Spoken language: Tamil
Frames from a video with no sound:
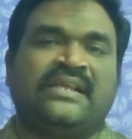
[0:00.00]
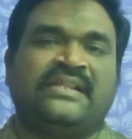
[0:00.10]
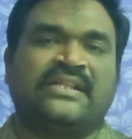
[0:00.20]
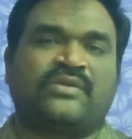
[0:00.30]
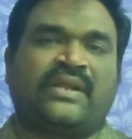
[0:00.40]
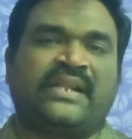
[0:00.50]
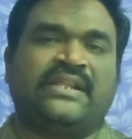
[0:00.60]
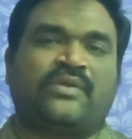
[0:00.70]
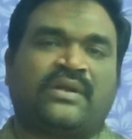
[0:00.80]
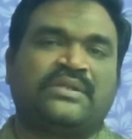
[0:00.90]
இந்த தொடரை
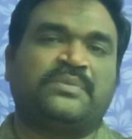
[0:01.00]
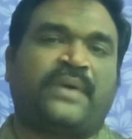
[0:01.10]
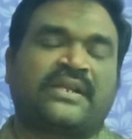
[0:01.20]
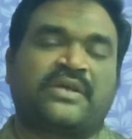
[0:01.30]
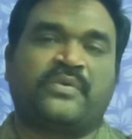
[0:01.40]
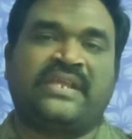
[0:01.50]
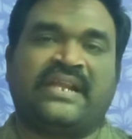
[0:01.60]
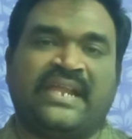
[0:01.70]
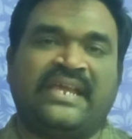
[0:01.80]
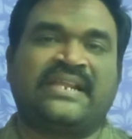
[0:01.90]
தொடர்ந்து பார்க்கக்கூடிய
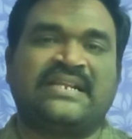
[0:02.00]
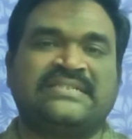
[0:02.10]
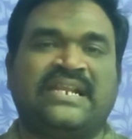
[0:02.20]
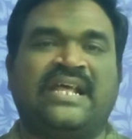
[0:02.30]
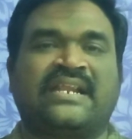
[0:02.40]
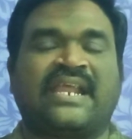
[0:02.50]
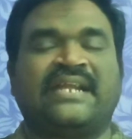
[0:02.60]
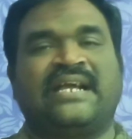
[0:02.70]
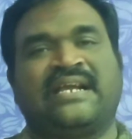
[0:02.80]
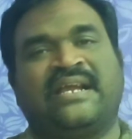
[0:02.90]
நேயர்கள் சிலர்
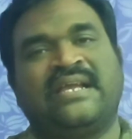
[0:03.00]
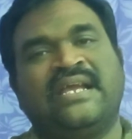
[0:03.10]
கேட்டாங்க